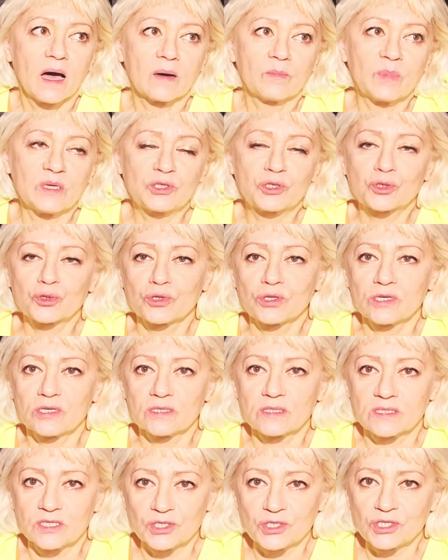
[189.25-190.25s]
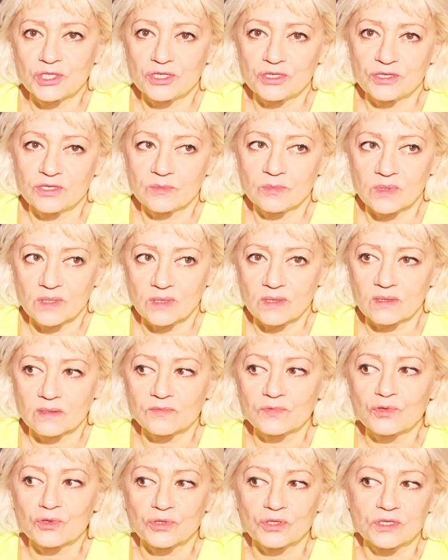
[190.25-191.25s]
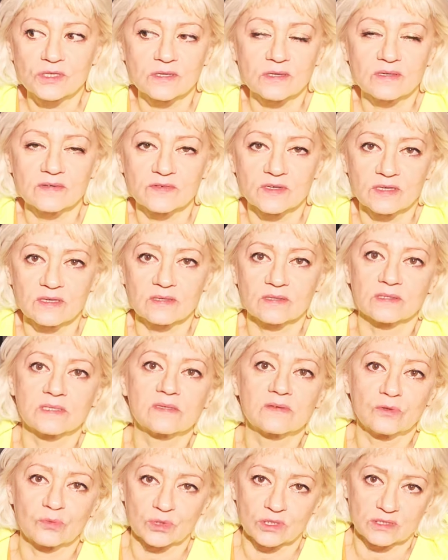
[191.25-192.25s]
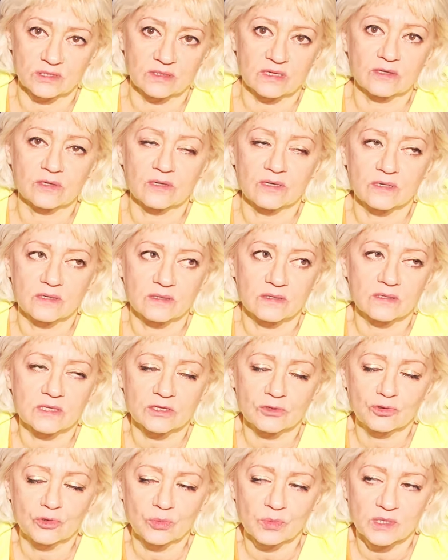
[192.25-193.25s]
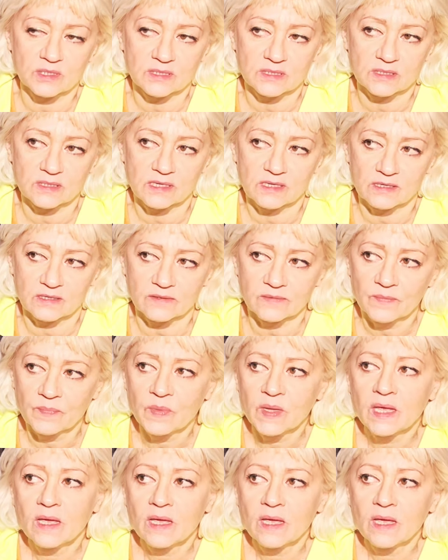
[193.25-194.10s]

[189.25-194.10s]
Большое значение имеет все-таки говорить на своем разно, э, родном языке.